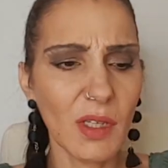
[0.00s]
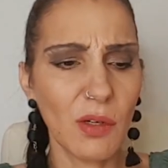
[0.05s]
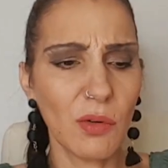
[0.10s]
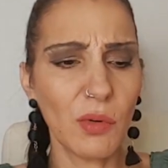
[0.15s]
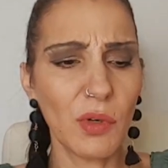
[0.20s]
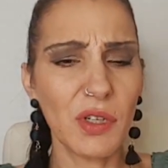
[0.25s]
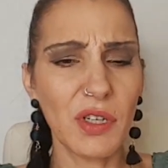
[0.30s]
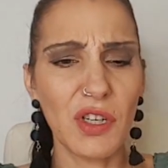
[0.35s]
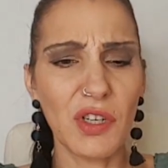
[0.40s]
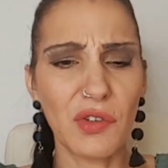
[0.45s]

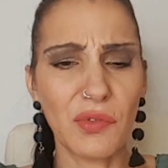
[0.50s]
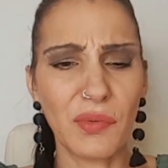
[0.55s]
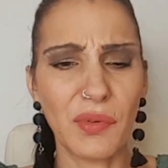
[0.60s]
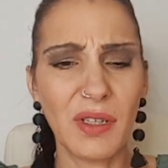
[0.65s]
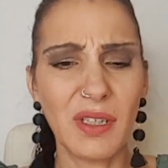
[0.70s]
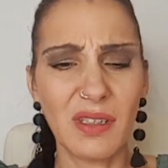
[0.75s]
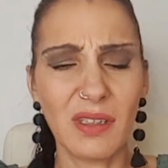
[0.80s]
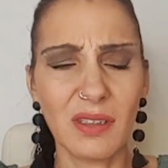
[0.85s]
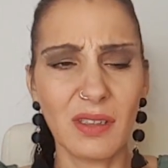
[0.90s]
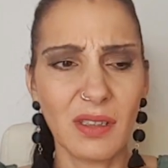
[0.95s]
und ich
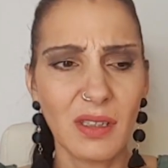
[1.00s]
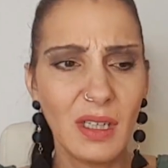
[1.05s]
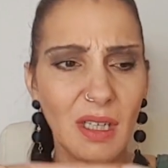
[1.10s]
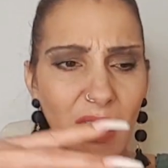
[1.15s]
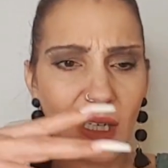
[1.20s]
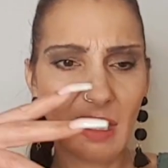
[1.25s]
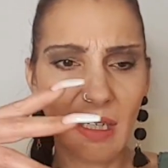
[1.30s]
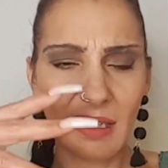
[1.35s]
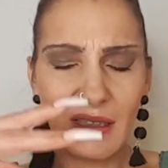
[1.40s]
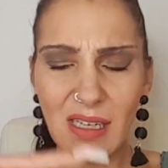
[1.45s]
finde
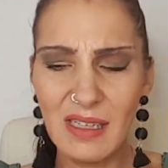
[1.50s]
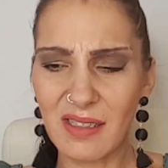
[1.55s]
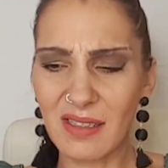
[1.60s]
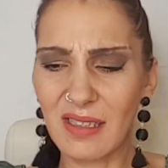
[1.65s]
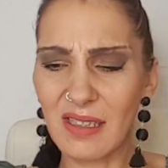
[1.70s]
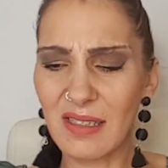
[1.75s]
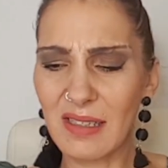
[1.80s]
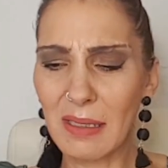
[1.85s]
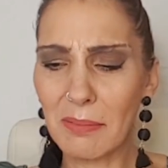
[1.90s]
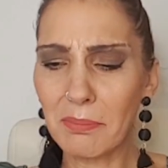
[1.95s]
das
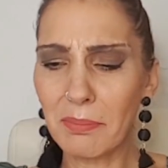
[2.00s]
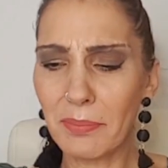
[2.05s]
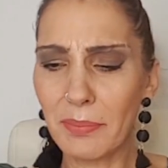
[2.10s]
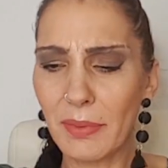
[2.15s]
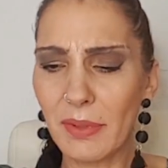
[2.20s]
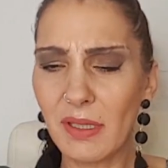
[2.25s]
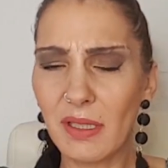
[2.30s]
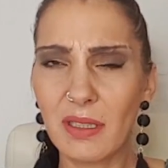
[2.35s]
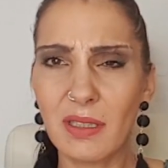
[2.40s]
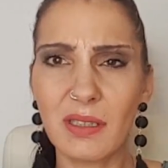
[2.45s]

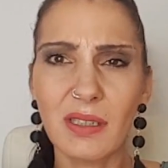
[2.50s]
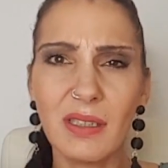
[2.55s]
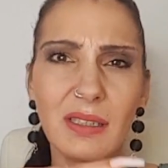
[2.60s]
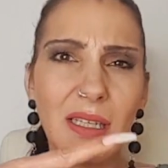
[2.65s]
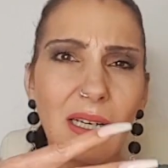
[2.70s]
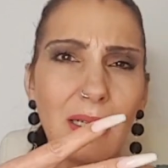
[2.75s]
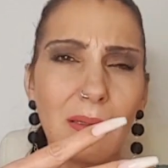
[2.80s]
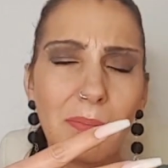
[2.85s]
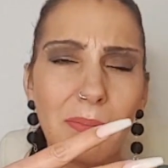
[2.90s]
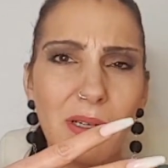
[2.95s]
Gesamtbild
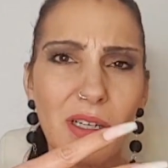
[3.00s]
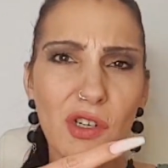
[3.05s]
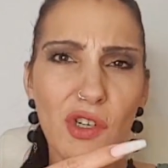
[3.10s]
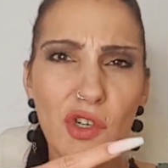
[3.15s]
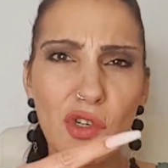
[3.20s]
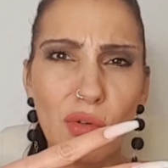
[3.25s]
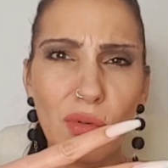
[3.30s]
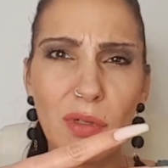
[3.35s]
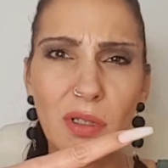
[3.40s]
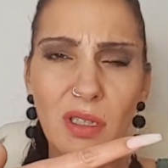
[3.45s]
nach ein paar
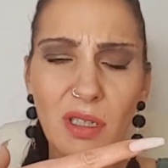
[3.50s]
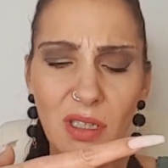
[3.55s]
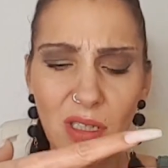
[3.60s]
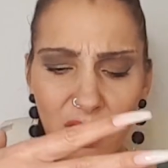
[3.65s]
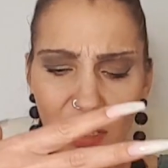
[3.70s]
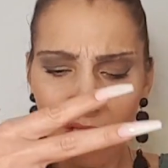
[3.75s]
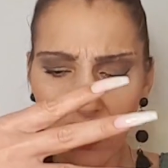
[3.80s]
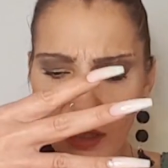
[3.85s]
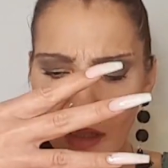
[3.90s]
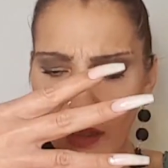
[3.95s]

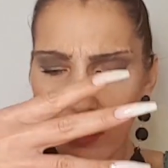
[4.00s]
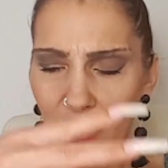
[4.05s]
Stunden